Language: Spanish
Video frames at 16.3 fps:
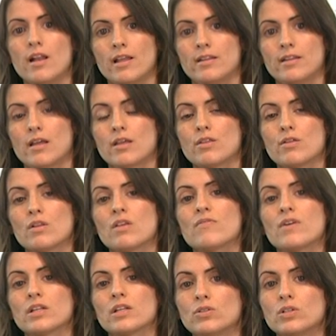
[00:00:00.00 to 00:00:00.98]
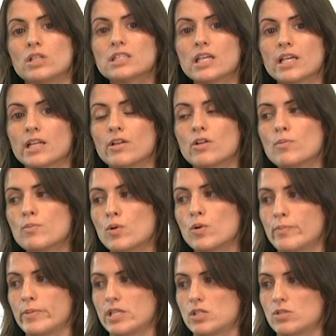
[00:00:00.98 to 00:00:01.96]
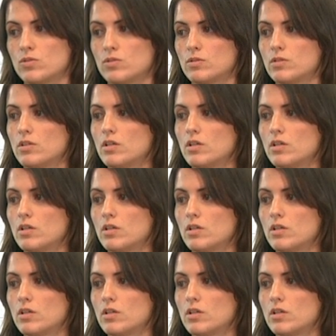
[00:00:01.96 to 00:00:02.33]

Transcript: La interacción de factores género por peso.